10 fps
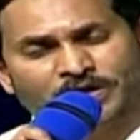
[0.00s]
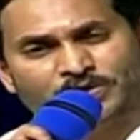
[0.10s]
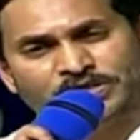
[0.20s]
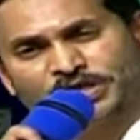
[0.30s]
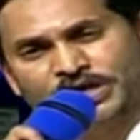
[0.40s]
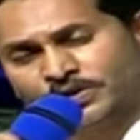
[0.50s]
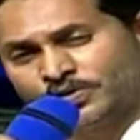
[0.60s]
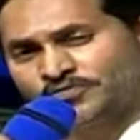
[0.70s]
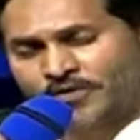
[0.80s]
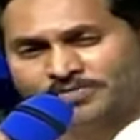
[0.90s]
పాటు ఇచ్చే
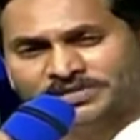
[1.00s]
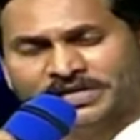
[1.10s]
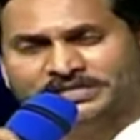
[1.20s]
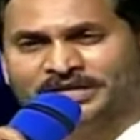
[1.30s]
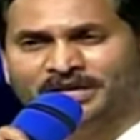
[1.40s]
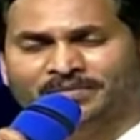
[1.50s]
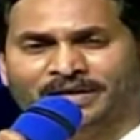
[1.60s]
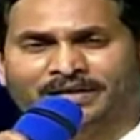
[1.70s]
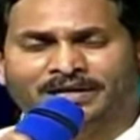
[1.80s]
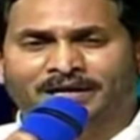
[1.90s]
యూనిఫామ్స్
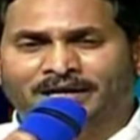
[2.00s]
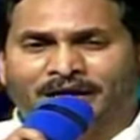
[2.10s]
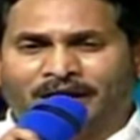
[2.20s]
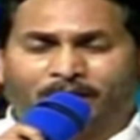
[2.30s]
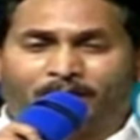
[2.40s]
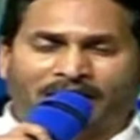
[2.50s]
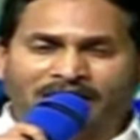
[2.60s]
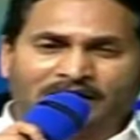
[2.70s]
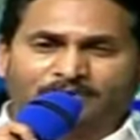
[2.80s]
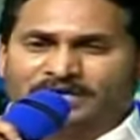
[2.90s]
అయితేనేమి
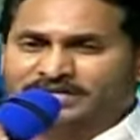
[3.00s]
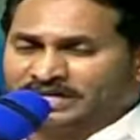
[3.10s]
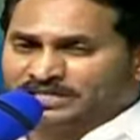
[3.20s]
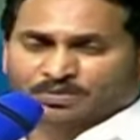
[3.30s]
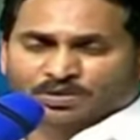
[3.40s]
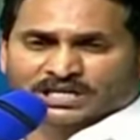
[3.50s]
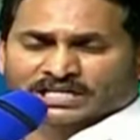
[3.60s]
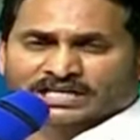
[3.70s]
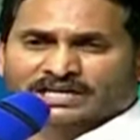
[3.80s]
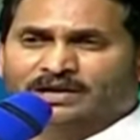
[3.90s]
బైలింగ్ విల్ టెక్స్ట్ బుక్స్
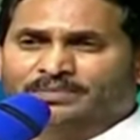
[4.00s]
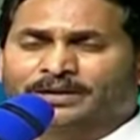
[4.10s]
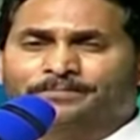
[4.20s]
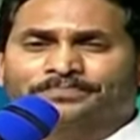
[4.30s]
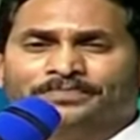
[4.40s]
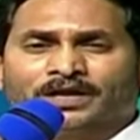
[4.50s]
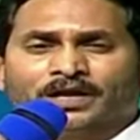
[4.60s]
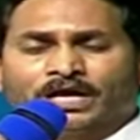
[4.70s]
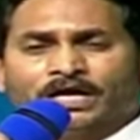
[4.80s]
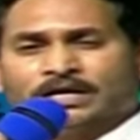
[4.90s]
అయితేనేమి
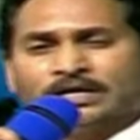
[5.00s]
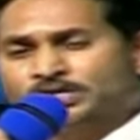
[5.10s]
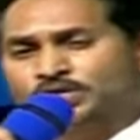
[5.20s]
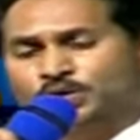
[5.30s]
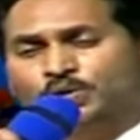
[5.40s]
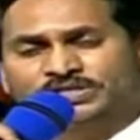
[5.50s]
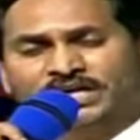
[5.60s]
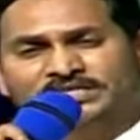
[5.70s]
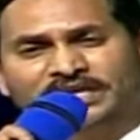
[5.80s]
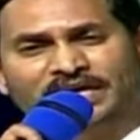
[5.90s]
షూస్
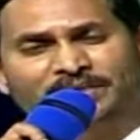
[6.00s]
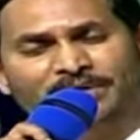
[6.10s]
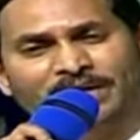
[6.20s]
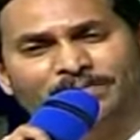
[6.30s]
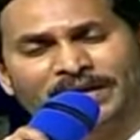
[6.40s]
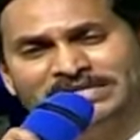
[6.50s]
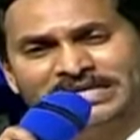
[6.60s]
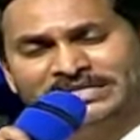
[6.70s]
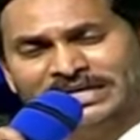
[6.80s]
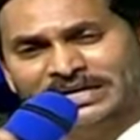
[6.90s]
అయితేనేమి బెల్ట్
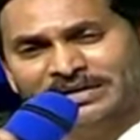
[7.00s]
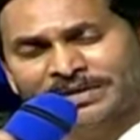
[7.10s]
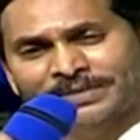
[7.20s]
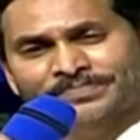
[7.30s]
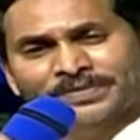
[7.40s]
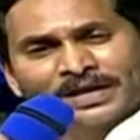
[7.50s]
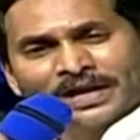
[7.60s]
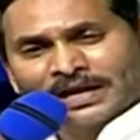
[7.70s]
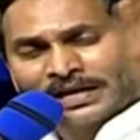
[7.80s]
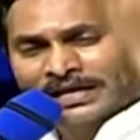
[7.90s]
అయితేనేమి
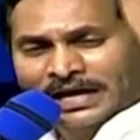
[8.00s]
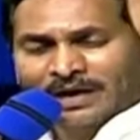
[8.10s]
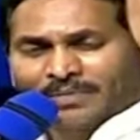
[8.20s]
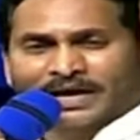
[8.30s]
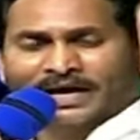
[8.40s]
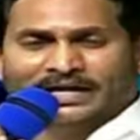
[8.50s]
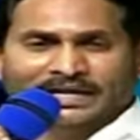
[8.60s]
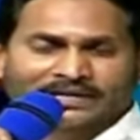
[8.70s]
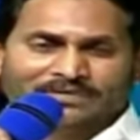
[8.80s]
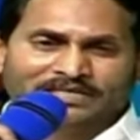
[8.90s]
ఇంకా వగైరా
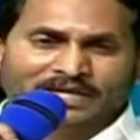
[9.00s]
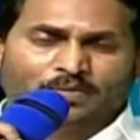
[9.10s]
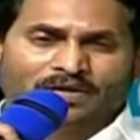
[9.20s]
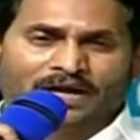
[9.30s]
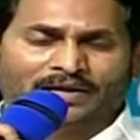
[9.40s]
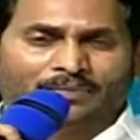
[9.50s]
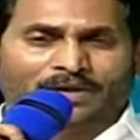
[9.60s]
ఏవైతే ఉన్నాయో